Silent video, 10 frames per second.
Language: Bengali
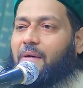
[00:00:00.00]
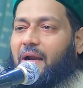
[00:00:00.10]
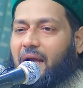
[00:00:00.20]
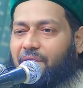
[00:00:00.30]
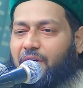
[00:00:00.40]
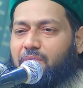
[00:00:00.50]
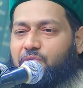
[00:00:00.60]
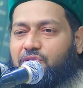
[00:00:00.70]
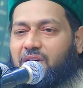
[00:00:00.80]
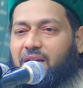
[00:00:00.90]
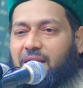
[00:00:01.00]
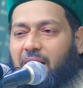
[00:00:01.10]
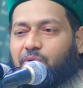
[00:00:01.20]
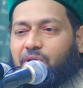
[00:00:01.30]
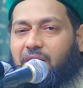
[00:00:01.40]
আবার কাফের মুশ্রেক
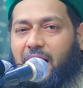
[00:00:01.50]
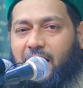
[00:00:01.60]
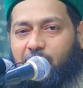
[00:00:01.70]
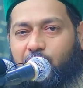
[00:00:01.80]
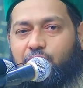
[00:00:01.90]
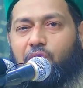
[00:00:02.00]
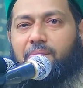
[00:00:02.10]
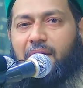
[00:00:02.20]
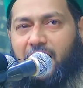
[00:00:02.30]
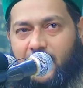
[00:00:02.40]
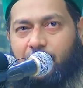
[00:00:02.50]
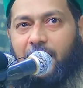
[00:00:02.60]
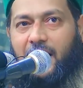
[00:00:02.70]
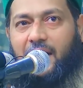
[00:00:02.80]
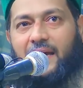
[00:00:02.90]
তাগুদদের আদর্শ মেনে
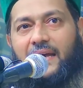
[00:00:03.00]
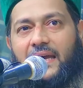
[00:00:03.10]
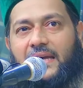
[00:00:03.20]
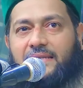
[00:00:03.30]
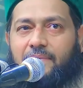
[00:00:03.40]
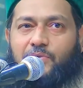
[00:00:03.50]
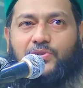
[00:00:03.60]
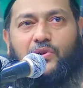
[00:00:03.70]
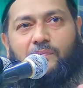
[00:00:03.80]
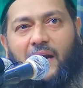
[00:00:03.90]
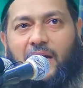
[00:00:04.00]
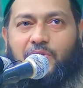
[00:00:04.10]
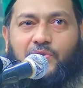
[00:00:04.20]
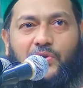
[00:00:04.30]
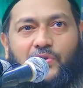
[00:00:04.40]
নিবে এটা
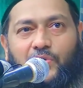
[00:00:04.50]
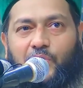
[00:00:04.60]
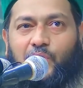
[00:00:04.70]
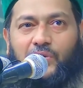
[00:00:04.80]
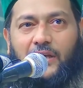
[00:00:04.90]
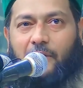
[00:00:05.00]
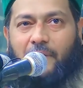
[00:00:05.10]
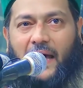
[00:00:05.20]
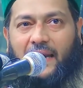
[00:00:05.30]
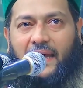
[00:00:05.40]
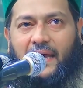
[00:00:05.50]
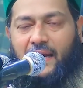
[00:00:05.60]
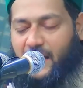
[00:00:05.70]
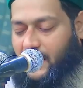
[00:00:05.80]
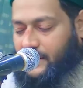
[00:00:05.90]
মুসলমানের চরিত্র হতে পারে
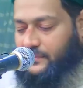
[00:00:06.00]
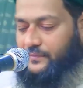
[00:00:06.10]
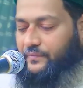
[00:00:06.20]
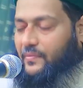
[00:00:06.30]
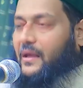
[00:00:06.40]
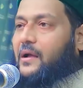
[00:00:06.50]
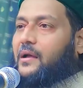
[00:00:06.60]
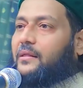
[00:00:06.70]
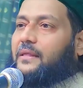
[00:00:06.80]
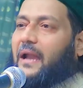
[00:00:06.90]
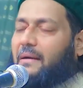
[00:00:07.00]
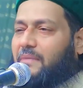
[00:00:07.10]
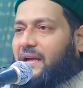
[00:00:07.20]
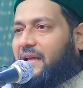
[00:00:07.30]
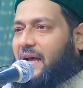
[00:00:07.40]
না তাহলে
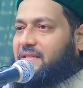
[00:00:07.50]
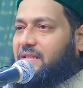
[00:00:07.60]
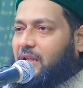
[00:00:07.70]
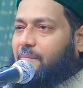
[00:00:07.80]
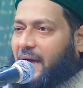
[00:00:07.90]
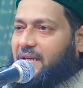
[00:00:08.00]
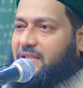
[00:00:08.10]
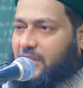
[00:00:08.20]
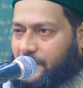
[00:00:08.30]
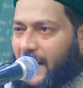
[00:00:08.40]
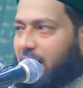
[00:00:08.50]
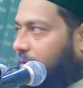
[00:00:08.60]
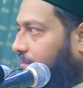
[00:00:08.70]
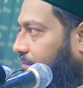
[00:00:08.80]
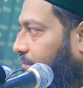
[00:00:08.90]
আমরা কি রাজনীতির বাইরে যেতে পারি